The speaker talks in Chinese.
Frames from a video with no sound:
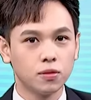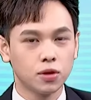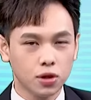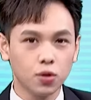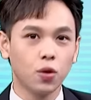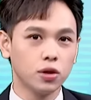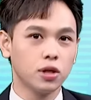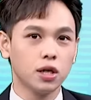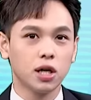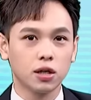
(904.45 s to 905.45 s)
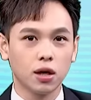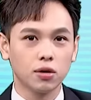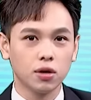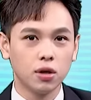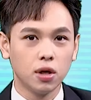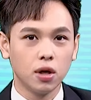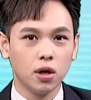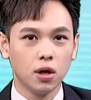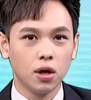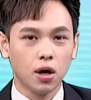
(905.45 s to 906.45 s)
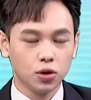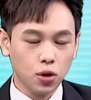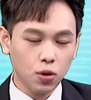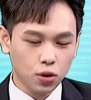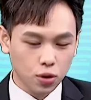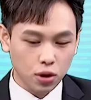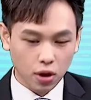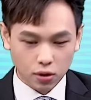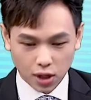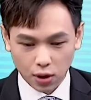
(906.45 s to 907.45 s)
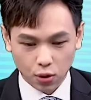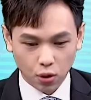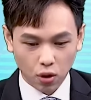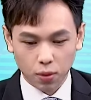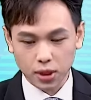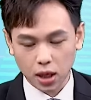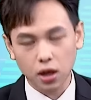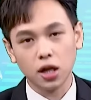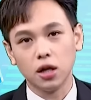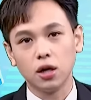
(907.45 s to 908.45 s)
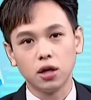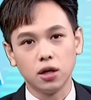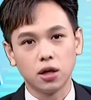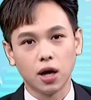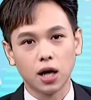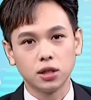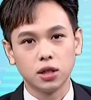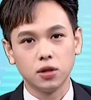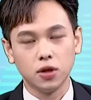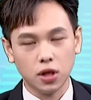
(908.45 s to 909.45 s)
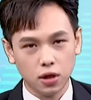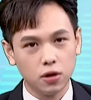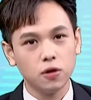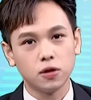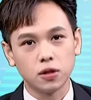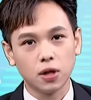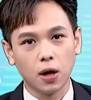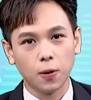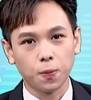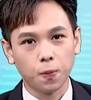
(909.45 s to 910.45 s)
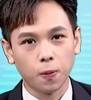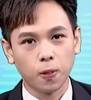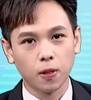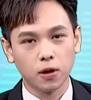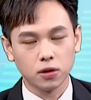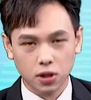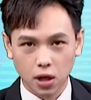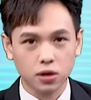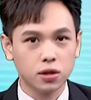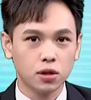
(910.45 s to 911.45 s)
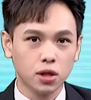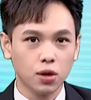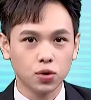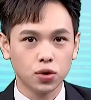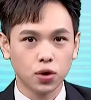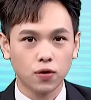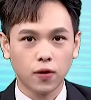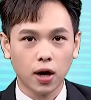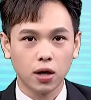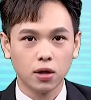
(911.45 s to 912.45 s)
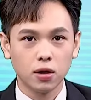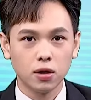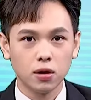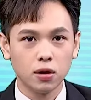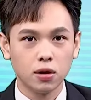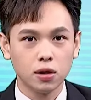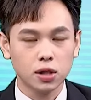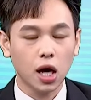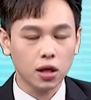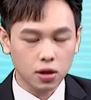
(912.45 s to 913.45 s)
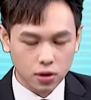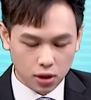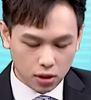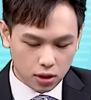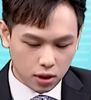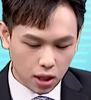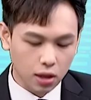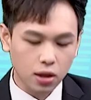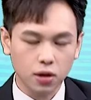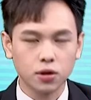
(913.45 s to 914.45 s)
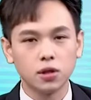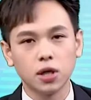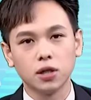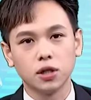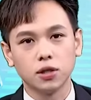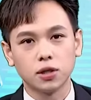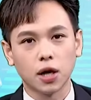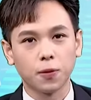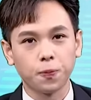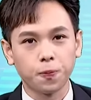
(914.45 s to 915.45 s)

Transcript: 这是我一直在强调的。哦，所以如果说你有参与过我们在二零二零年的行情，你一定知道这样子的操作手法。才能真正让你的资产成长。